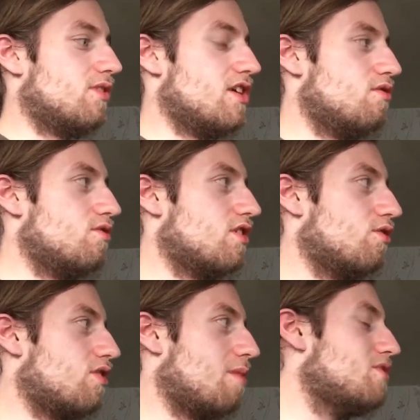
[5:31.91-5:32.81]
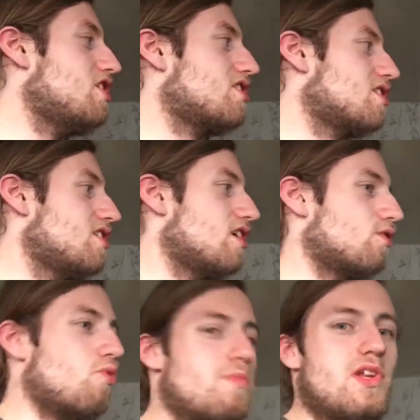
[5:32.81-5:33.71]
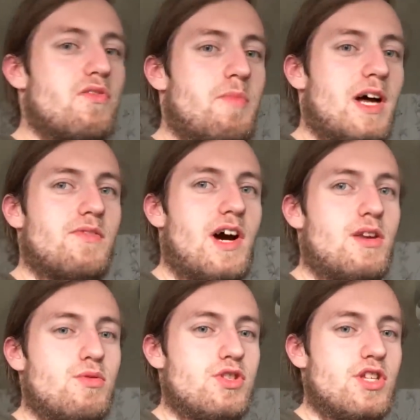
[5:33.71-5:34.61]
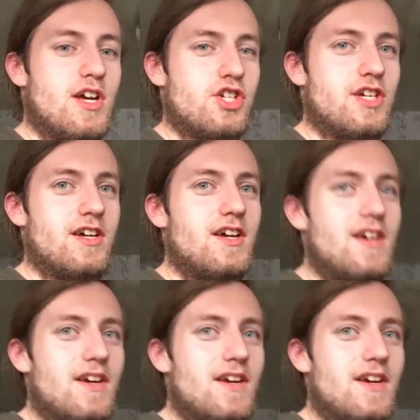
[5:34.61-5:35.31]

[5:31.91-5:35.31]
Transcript: Вот есть люди, которые там диск где-то купили в подвале у Сашки,